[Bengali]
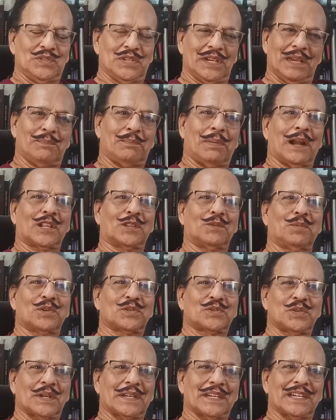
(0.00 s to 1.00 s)
যে
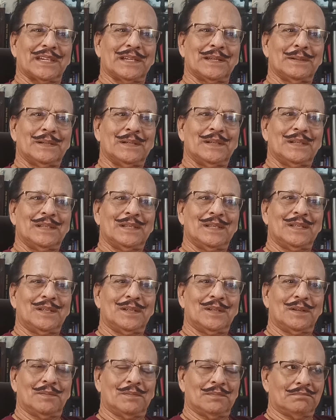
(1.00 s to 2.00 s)
ভারতবর্ষকে
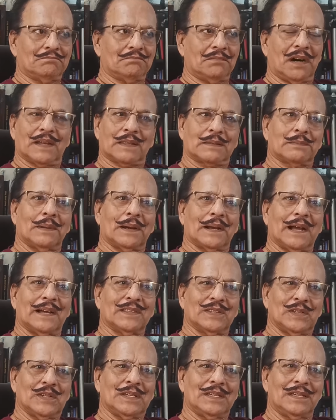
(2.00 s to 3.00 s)
মহাত্মা
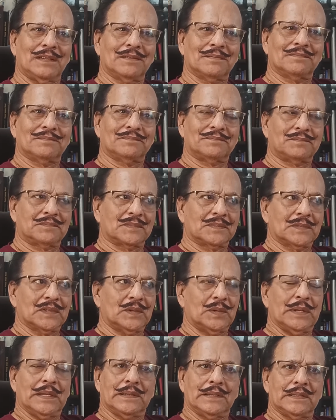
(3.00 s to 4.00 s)
গান্ধী
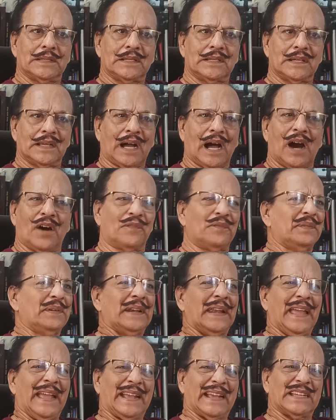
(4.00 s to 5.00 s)
হাফ
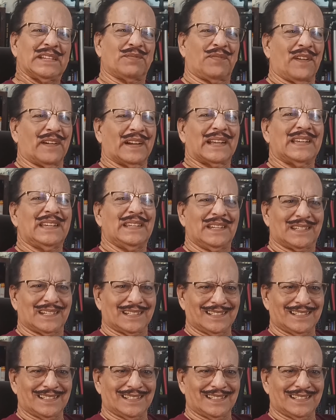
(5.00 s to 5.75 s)
নেকেড ফকির